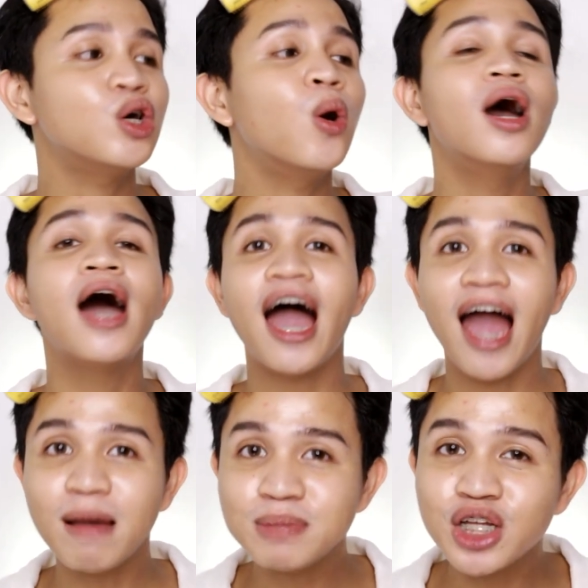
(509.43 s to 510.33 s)
So,
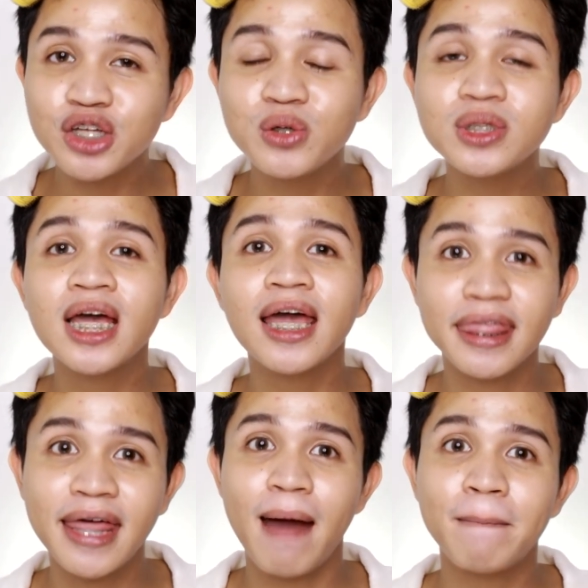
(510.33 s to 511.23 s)
I'm still
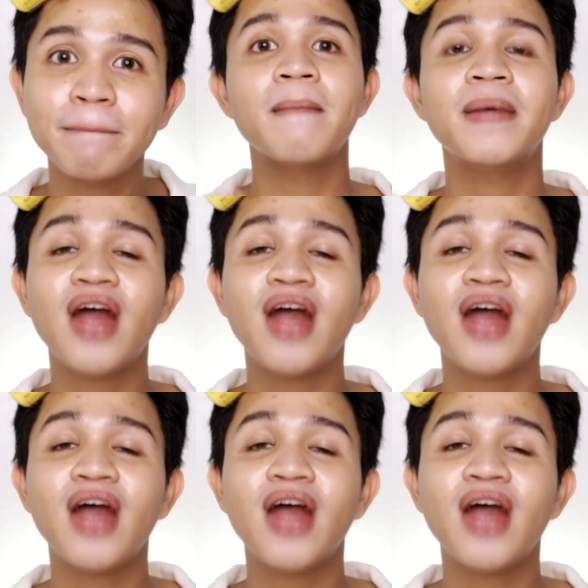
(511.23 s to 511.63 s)
using them.